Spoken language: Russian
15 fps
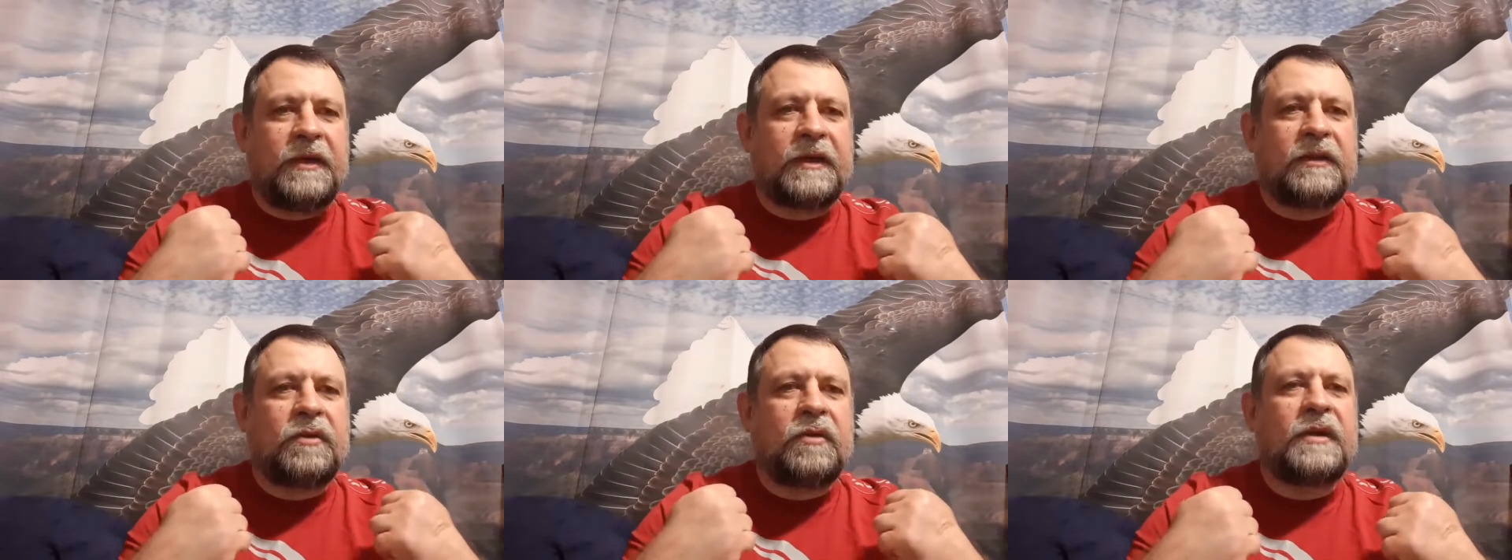
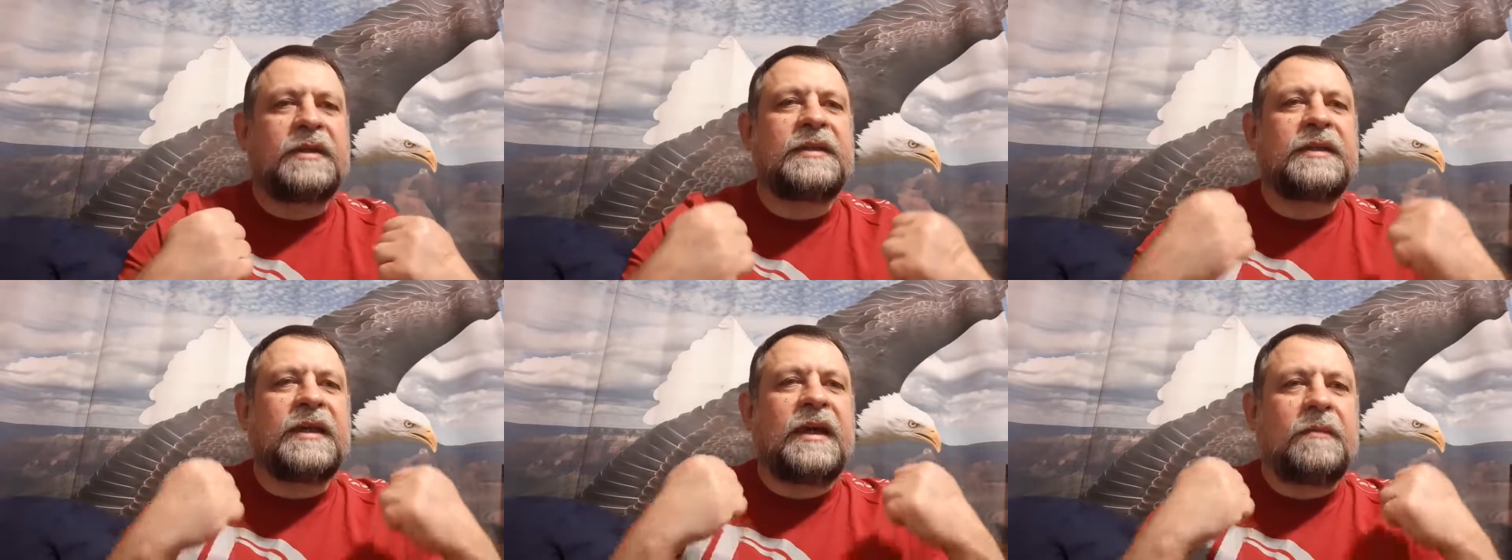который
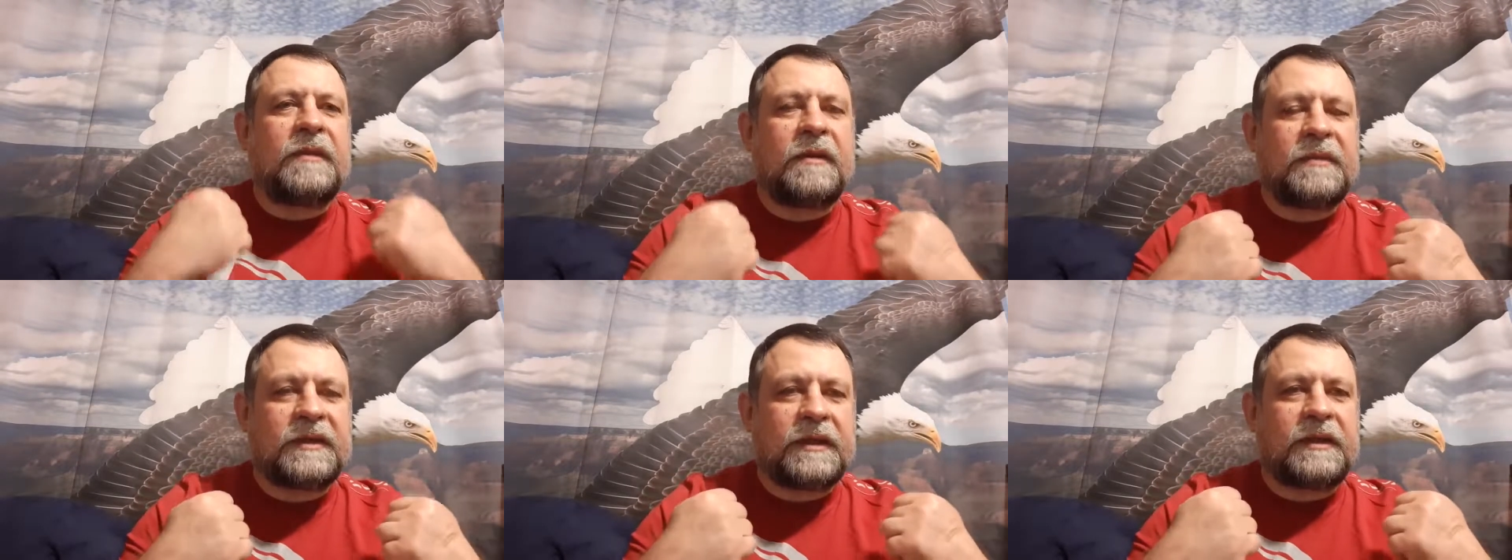сам
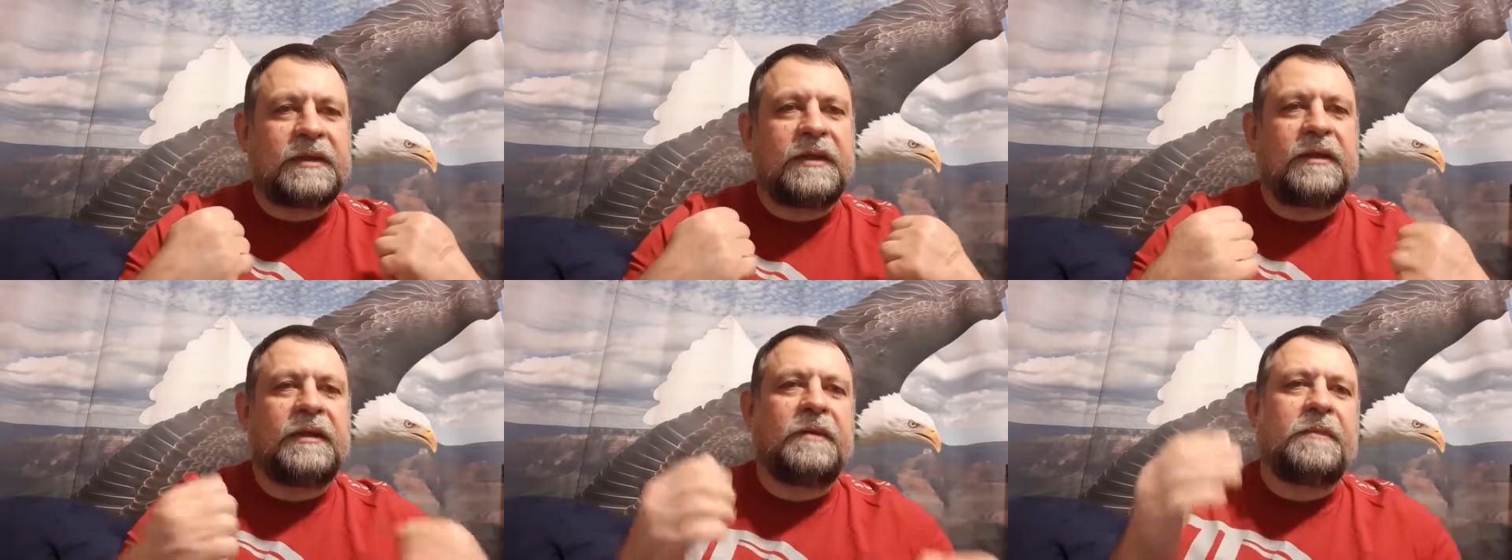нам
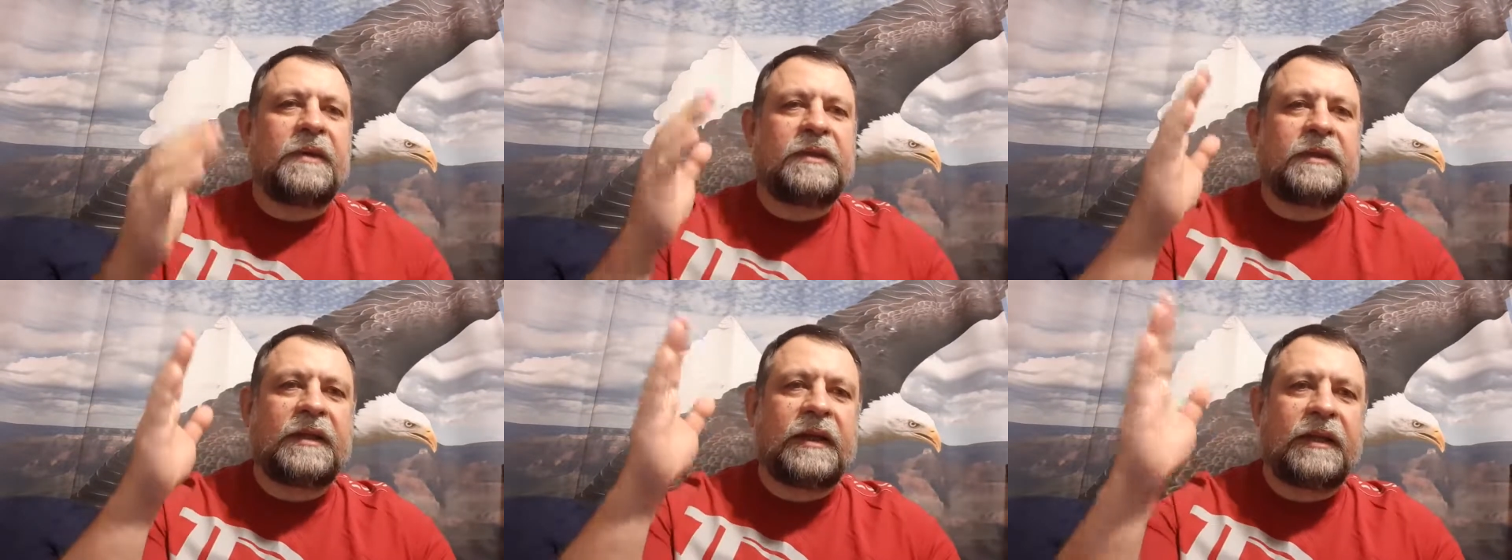сказал,
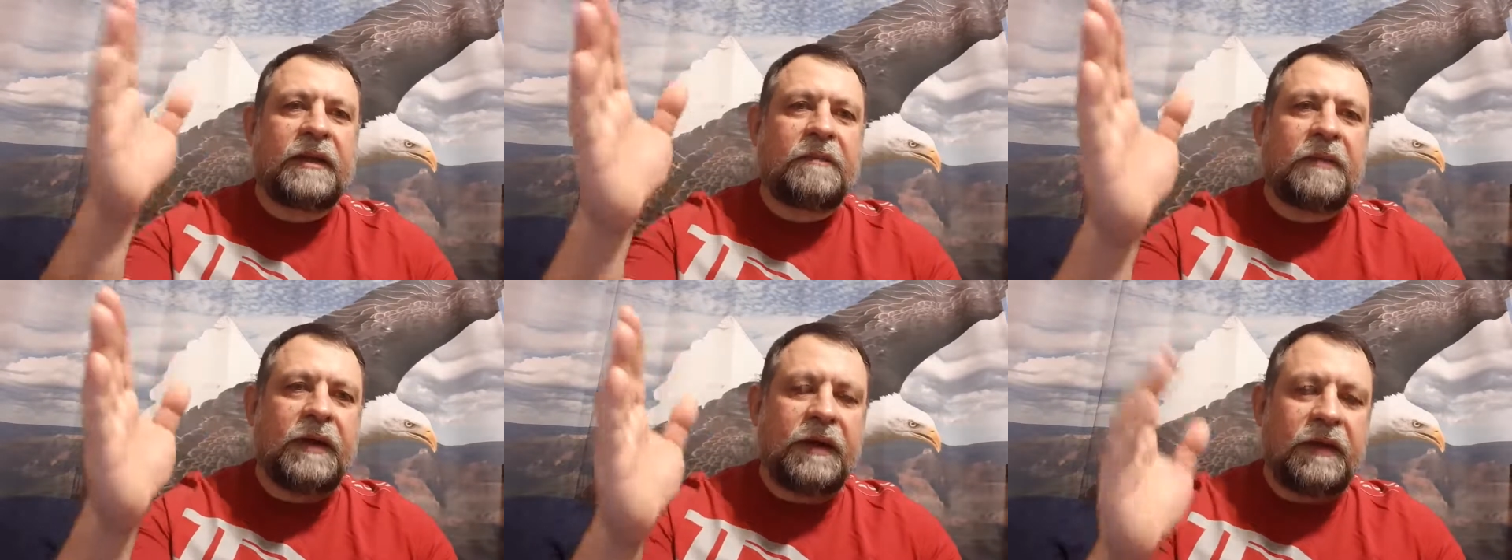непрестанно
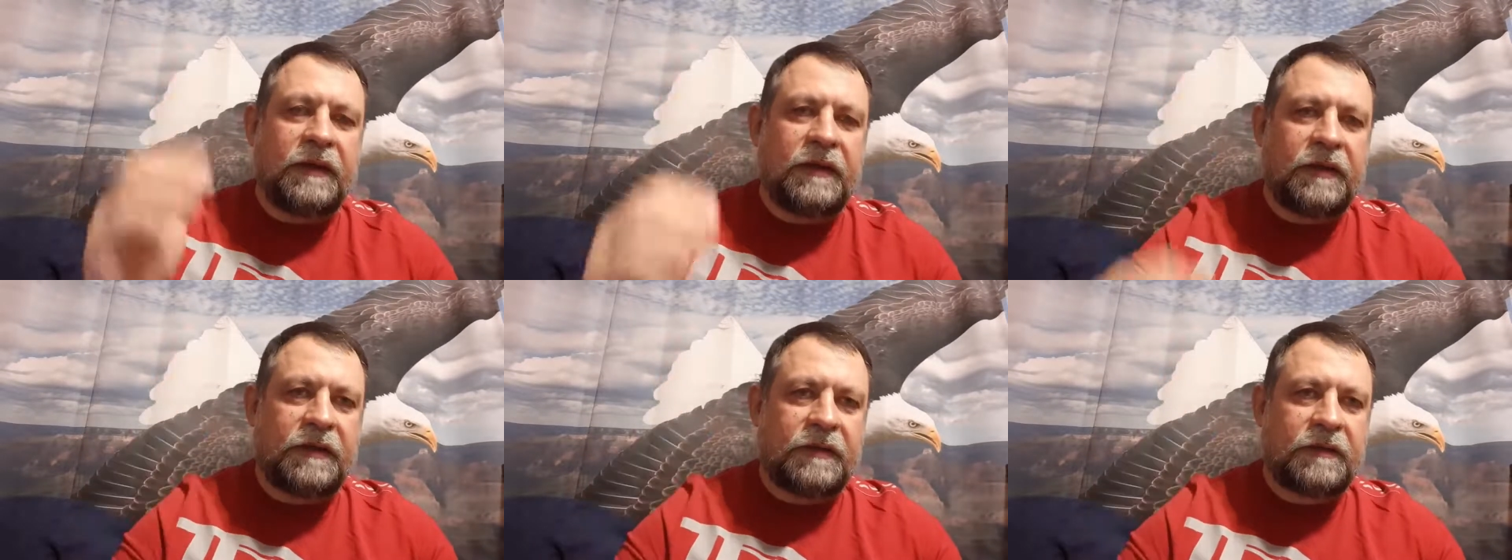
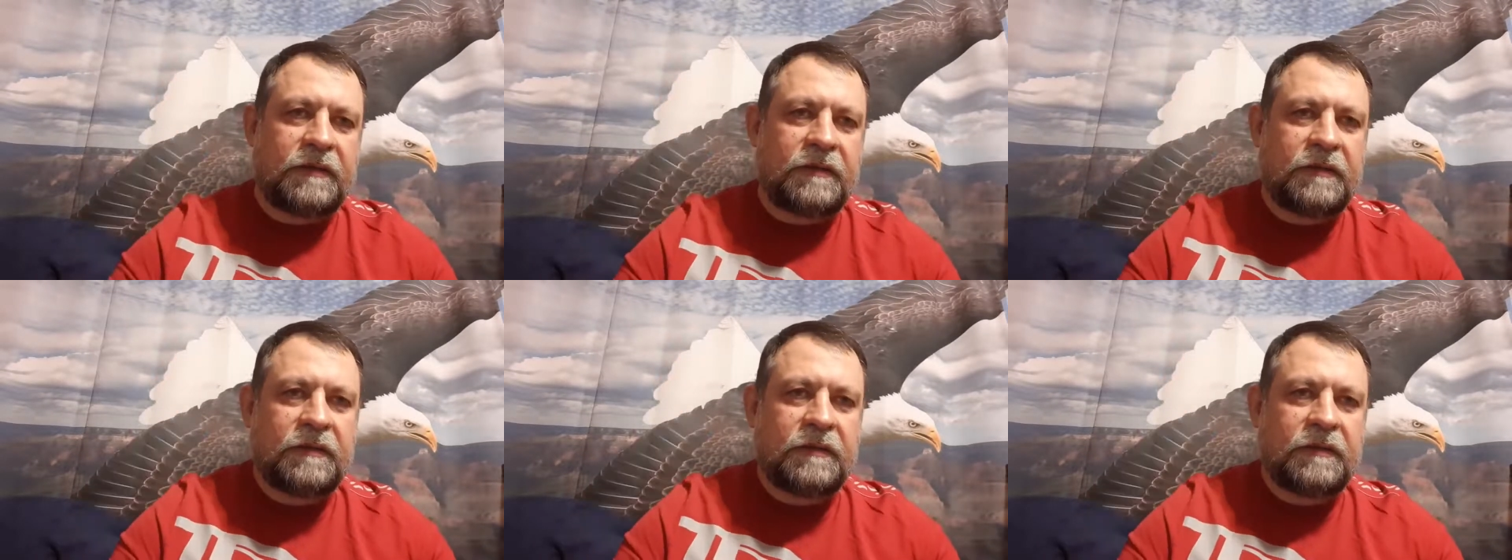молитесь.